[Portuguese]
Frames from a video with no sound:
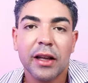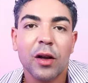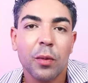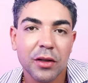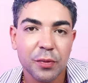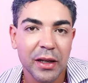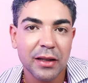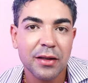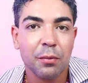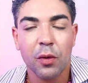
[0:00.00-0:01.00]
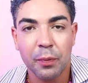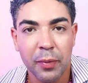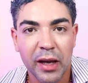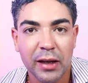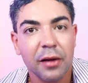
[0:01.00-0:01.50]
Então pode parecer
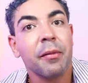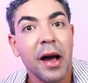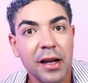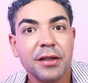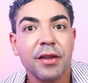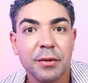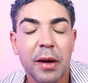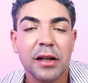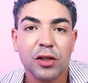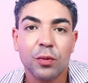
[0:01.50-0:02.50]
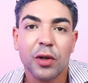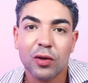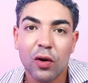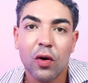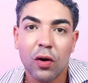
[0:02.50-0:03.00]
bobeira, mas faz parte do
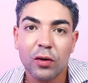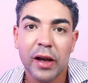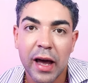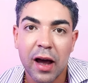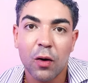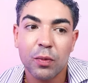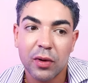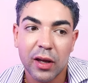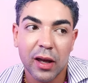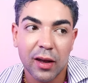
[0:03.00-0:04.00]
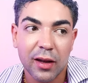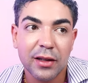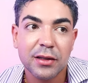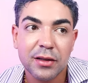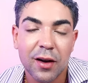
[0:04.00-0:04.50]
protocolo real, porque
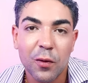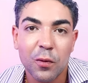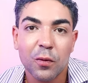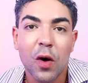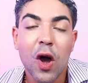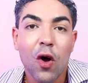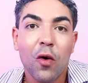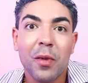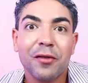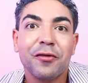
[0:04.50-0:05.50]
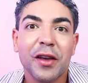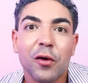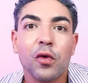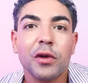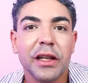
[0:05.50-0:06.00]
eles são uma figura
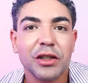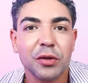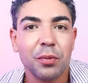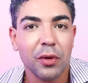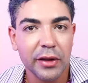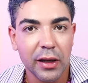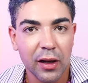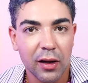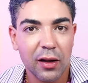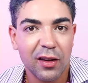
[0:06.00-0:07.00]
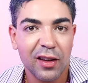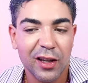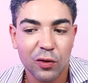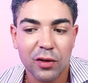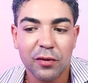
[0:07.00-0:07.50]
figura de poder
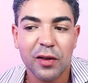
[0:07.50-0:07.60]
e toda